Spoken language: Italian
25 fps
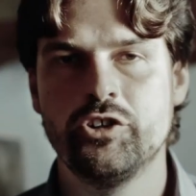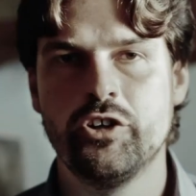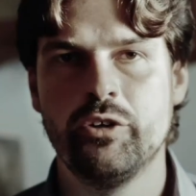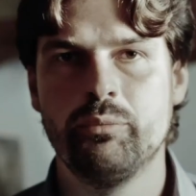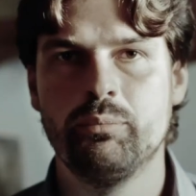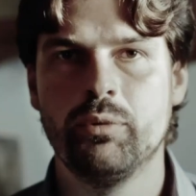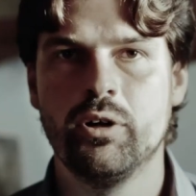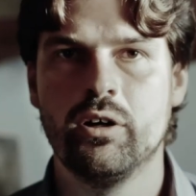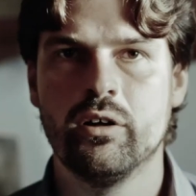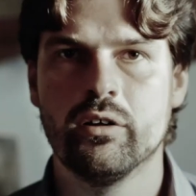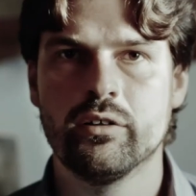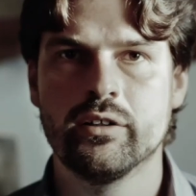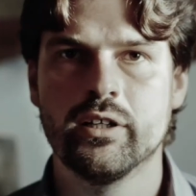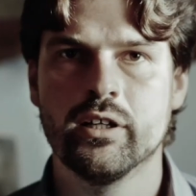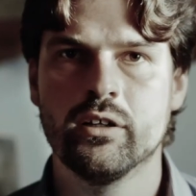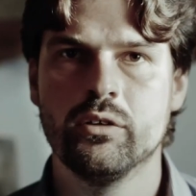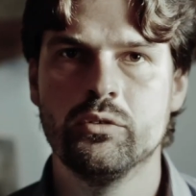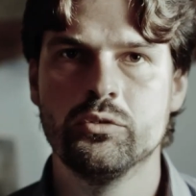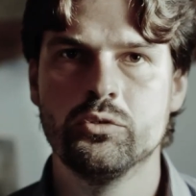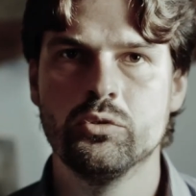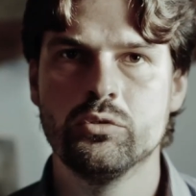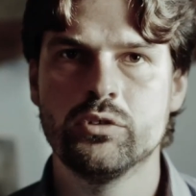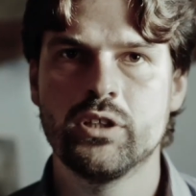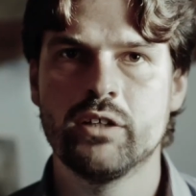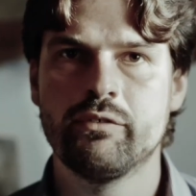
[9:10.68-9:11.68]
riporta con
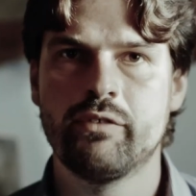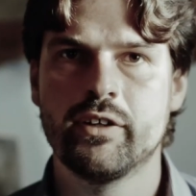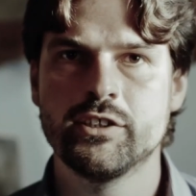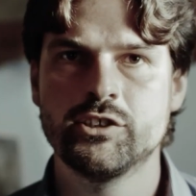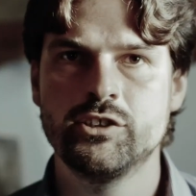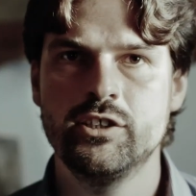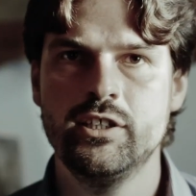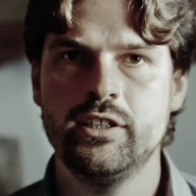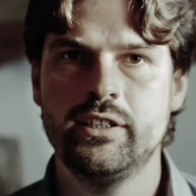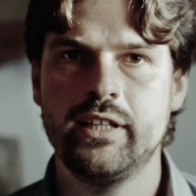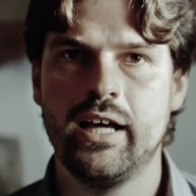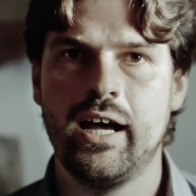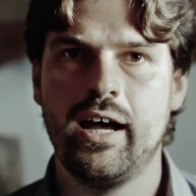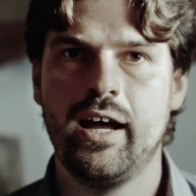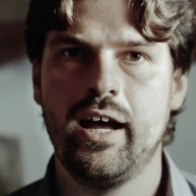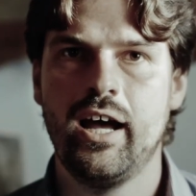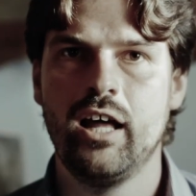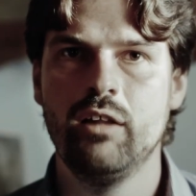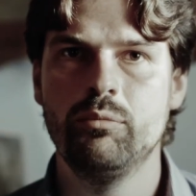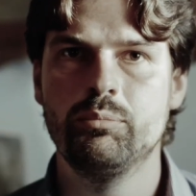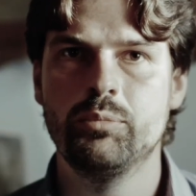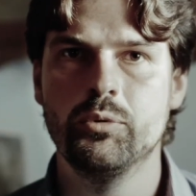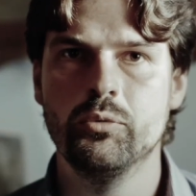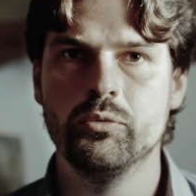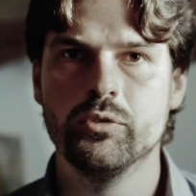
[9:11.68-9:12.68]
tutta facilità
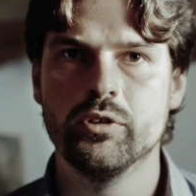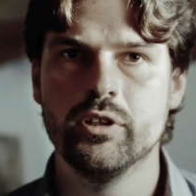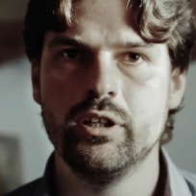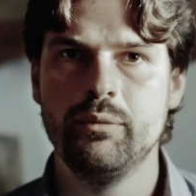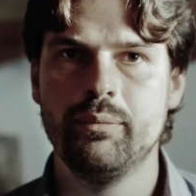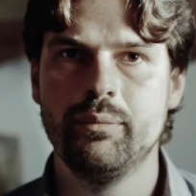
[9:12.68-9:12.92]
al punto di